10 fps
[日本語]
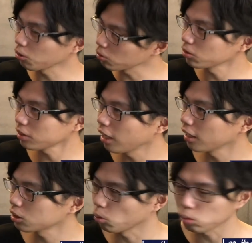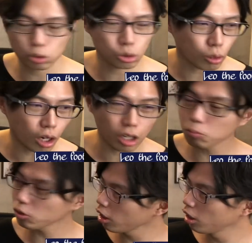のターンして落としとかあれ
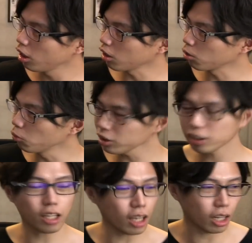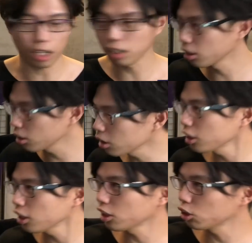もねあの森田が
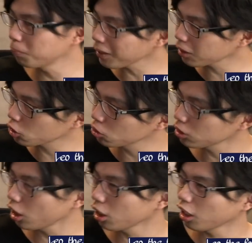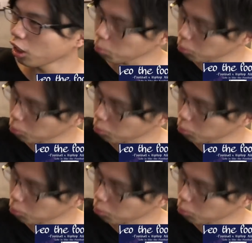切り替えで奪った瞬間からあ